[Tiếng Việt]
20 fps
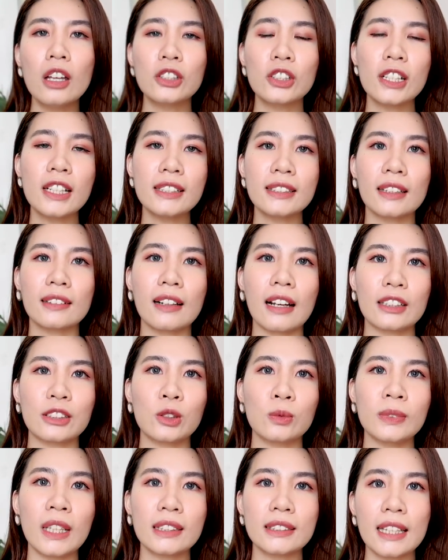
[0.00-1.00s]
Cho nên rằng là
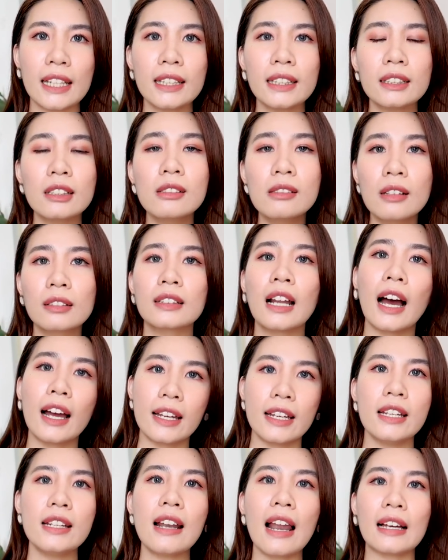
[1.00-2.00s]
chúng ta sẽ thường
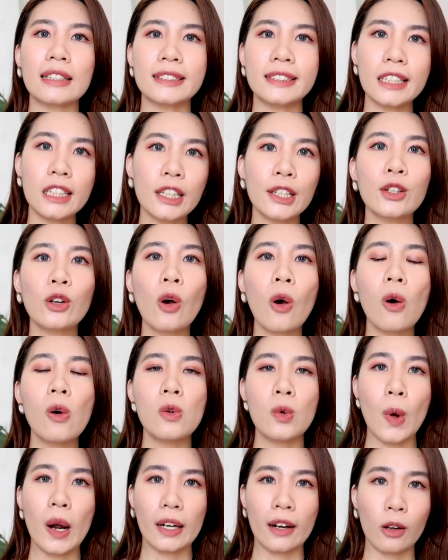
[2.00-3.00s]
thấy là
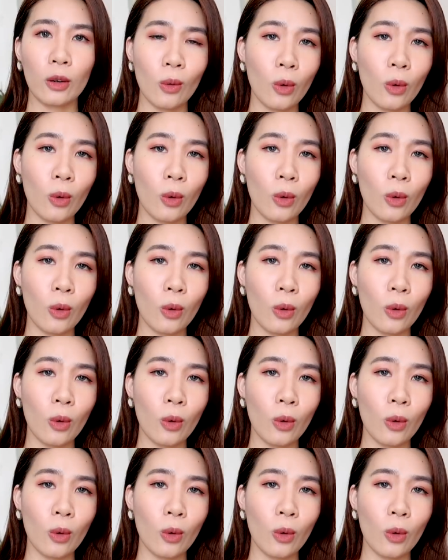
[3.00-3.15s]
silicone hoặc là